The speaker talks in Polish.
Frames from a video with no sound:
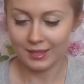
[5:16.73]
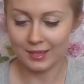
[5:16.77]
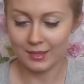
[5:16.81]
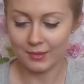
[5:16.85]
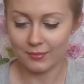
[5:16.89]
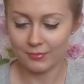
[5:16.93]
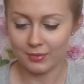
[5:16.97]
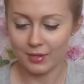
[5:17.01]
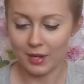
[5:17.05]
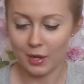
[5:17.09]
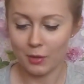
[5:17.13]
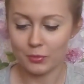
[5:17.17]

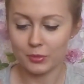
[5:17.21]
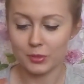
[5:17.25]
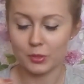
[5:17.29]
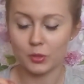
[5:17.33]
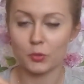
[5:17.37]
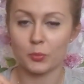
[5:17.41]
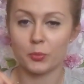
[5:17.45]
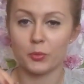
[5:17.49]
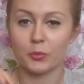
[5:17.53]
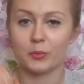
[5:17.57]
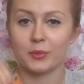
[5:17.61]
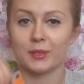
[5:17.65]
Y, w
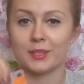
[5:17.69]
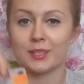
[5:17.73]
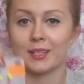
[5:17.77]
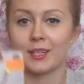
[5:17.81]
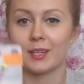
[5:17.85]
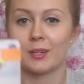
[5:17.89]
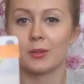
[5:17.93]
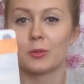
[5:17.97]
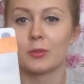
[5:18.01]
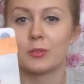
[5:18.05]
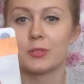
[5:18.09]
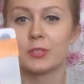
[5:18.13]
chaosie kupił mi
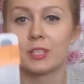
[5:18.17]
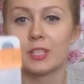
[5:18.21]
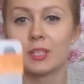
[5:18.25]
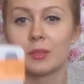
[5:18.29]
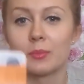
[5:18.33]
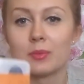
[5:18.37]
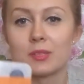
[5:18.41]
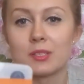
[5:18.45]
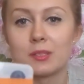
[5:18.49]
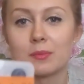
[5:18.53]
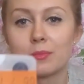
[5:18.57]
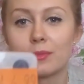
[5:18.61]
takie
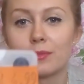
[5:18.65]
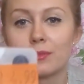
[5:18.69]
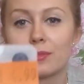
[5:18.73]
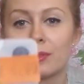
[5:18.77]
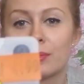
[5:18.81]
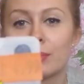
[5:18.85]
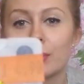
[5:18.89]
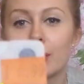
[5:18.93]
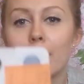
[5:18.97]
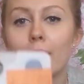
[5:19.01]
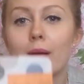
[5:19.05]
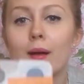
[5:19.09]
kolczyki, bo sobie
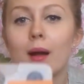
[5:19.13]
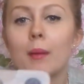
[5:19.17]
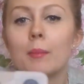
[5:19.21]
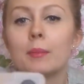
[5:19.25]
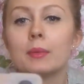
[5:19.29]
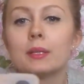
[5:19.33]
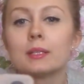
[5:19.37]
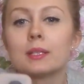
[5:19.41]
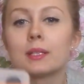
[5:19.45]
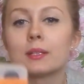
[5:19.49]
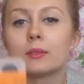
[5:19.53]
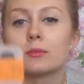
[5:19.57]

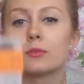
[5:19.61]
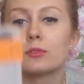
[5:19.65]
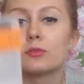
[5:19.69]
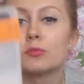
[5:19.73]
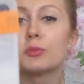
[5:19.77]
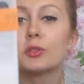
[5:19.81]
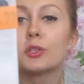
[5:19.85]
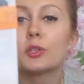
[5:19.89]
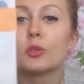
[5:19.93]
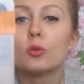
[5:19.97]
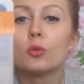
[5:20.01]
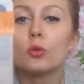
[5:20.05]
wybrałam i
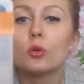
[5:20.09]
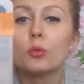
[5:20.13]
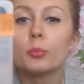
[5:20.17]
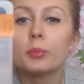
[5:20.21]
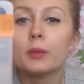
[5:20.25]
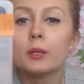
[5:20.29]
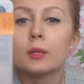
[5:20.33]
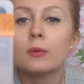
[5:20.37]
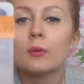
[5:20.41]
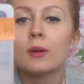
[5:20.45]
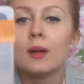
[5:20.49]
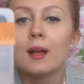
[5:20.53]
tatuś mi
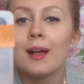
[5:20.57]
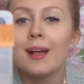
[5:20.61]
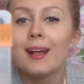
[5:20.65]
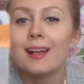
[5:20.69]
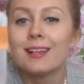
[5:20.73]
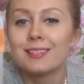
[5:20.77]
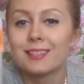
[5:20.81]
kupił.